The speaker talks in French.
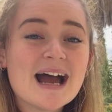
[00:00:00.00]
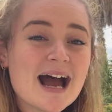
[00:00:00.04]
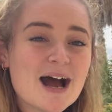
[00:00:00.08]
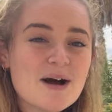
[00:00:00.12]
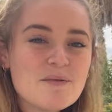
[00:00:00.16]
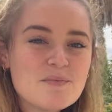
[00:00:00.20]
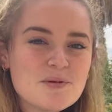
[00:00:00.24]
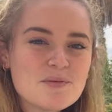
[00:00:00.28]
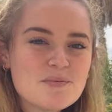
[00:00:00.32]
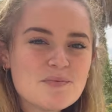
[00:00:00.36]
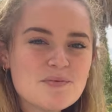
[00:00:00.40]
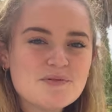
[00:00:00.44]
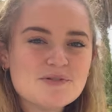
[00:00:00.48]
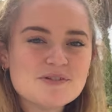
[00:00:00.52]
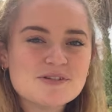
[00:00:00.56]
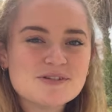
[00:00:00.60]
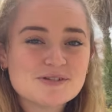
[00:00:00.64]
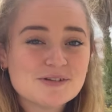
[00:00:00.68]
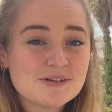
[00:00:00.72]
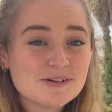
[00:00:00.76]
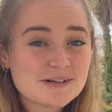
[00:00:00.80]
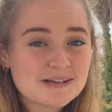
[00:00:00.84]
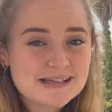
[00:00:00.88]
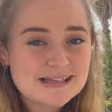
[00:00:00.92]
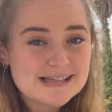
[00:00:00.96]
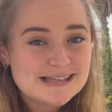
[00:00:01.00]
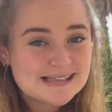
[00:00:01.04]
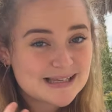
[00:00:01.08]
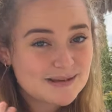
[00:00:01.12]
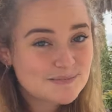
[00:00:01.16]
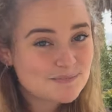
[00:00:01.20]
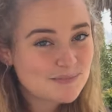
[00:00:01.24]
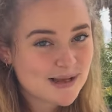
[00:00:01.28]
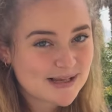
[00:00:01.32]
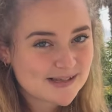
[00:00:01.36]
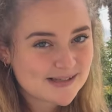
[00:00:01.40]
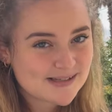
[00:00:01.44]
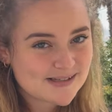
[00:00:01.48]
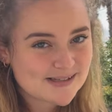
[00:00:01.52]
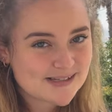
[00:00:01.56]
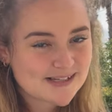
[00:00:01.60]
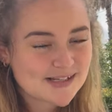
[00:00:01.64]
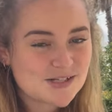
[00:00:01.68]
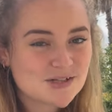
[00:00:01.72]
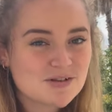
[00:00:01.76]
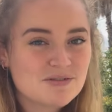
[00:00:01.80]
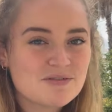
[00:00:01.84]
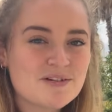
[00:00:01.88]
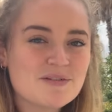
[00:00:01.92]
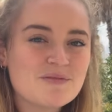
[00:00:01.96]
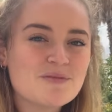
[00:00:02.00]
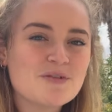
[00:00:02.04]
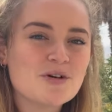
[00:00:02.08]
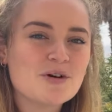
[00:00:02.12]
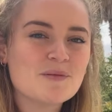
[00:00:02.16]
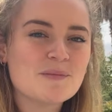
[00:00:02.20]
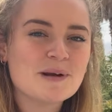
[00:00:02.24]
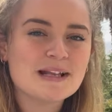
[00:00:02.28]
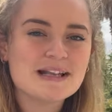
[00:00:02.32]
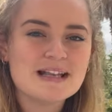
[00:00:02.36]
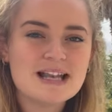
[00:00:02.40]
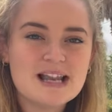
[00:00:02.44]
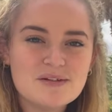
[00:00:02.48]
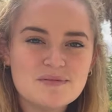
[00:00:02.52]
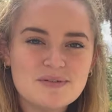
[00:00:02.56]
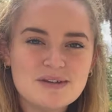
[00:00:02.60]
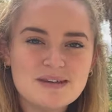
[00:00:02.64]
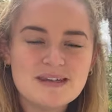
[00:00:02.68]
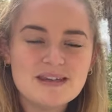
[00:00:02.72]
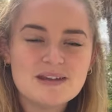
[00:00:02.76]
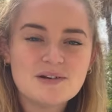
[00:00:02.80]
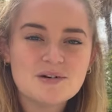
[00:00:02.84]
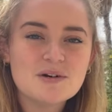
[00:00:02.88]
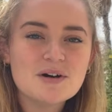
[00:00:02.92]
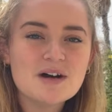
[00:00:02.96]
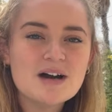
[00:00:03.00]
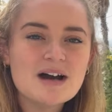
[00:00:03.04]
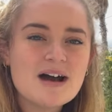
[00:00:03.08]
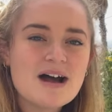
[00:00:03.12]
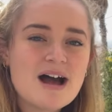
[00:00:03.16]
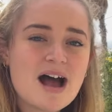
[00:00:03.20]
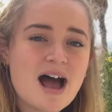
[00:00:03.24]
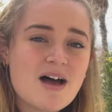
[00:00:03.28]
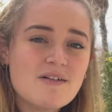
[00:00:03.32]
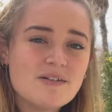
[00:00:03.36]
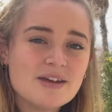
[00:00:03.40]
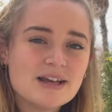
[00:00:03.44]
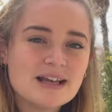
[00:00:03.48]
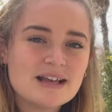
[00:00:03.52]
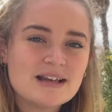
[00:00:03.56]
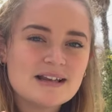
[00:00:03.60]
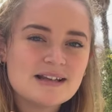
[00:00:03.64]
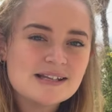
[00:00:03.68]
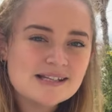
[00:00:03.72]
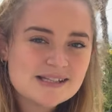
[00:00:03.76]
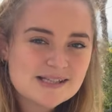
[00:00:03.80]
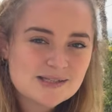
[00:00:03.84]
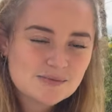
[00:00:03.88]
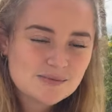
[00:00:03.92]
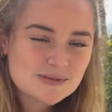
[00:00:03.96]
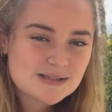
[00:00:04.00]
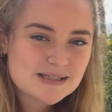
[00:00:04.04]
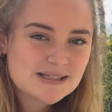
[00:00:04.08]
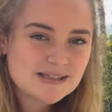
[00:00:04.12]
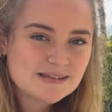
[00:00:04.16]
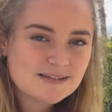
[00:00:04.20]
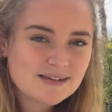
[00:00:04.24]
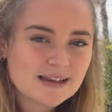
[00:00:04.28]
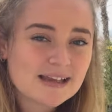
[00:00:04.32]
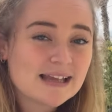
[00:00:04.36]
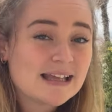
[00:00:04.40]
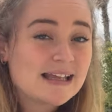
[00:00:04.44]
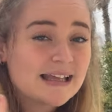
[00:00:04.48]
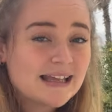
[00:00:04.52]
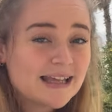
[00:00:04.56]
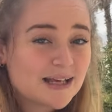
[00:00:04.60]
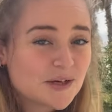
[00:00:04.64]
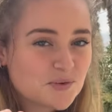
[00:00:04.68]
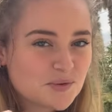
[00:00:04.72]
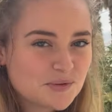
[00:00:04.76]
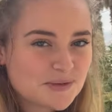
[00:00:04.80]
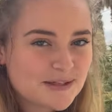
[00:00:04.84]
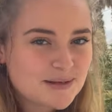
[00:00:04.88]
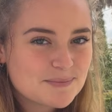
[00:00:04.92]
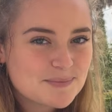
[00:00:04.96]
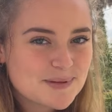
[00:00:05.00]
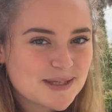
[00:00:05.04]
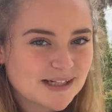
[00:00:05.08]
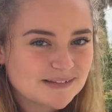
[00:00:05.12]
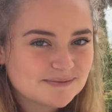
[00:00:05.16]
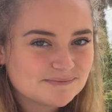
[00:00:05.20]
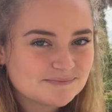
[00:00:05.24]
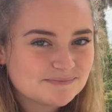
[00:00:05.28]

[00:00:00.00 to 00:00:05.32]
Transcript: un peu plus ce qui s'est passé, je vais vous remettre la vidéo avec les sous-titres. Écoutez bien.